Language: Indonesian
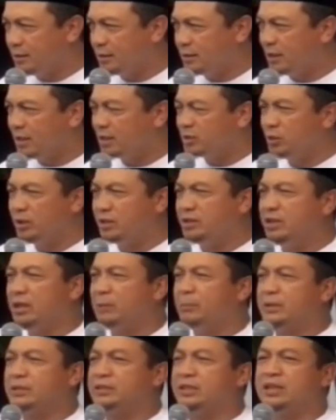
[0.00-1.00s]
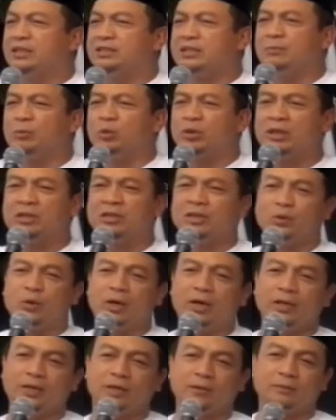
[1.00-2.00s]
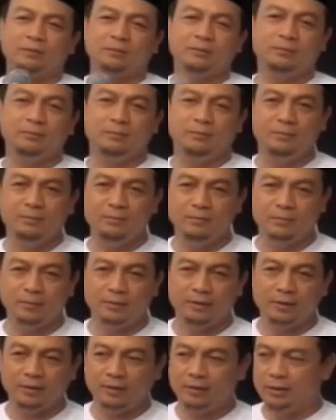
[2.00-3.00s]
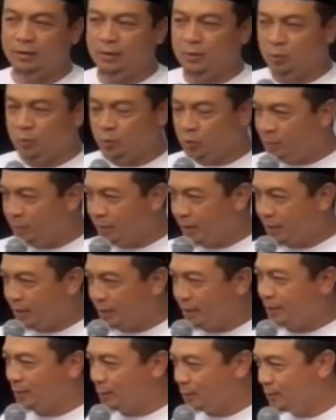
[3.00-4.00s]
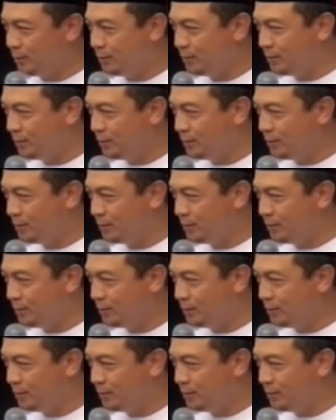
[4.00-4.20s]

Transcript: yang sudah tidak percaya sama orang tuanya. Untuk mereka rekrut.